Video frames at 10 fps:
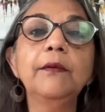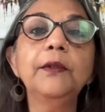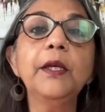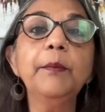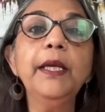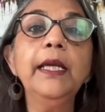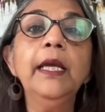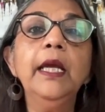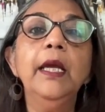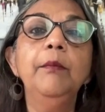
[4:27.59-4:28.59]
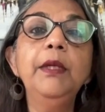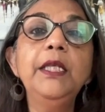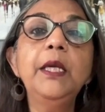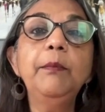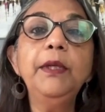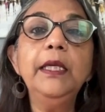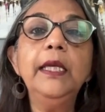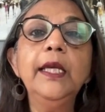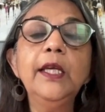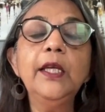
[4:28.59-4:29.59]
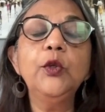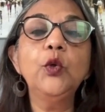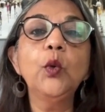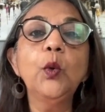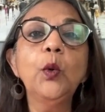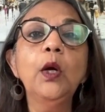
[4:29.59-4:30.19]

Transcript: दफ्तर में बीजेपी के जो